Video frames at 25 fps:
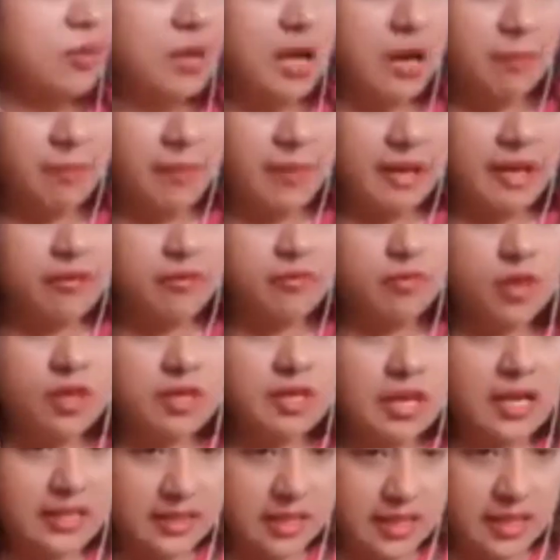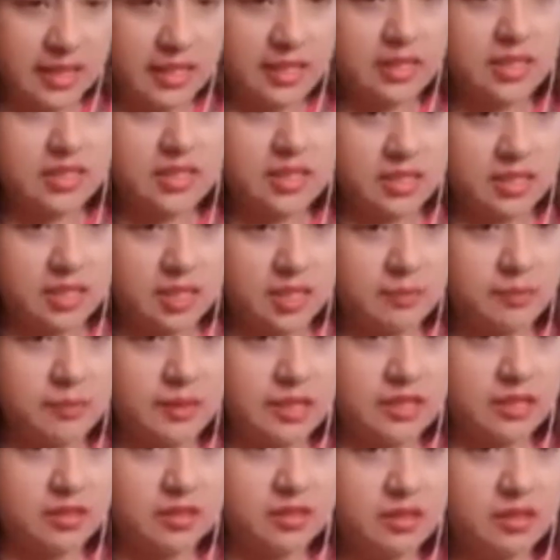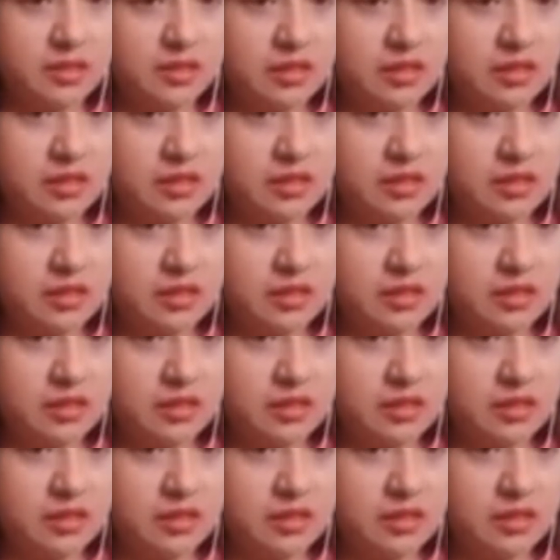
உங்க அப்பா எவ்வளோ கதறி அழுதுட்டு இருக்காரு பாரு